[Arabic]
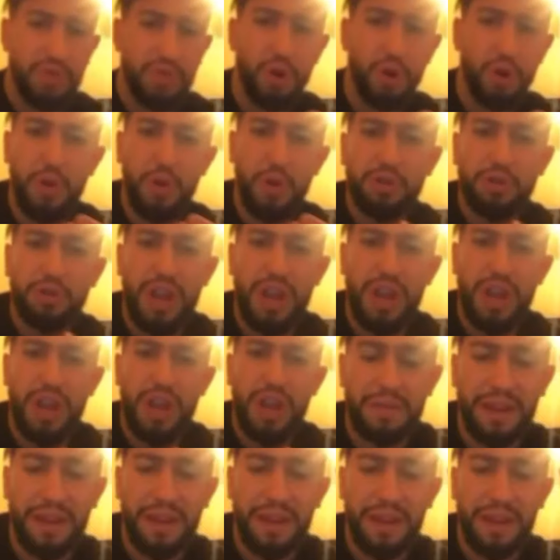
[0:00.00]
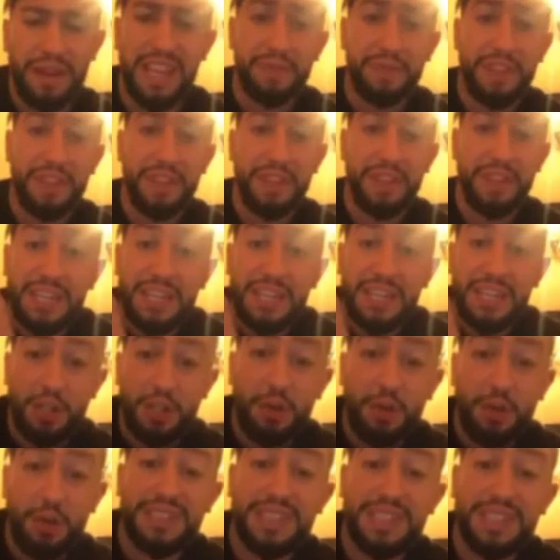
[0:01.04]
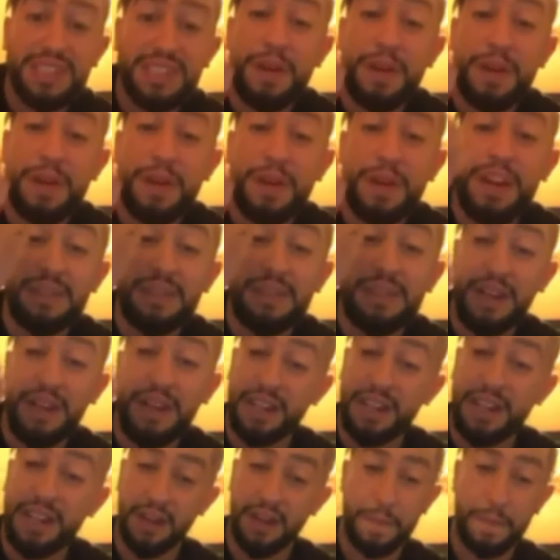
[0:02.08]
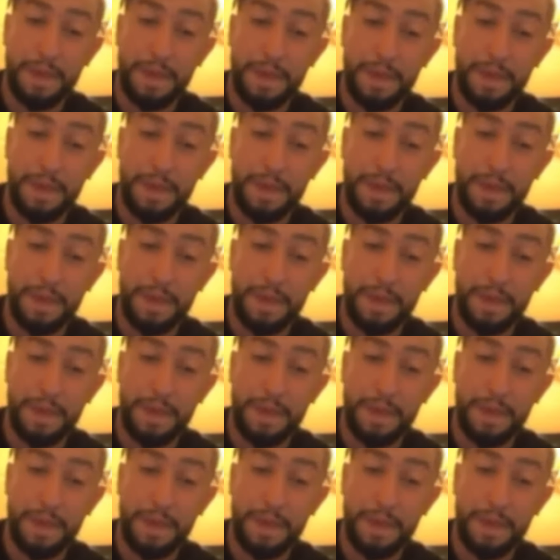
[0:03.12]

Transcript: وحوايجو كاملين مقطعين الا كذبت عليكم قلت ربي لا يسمح لي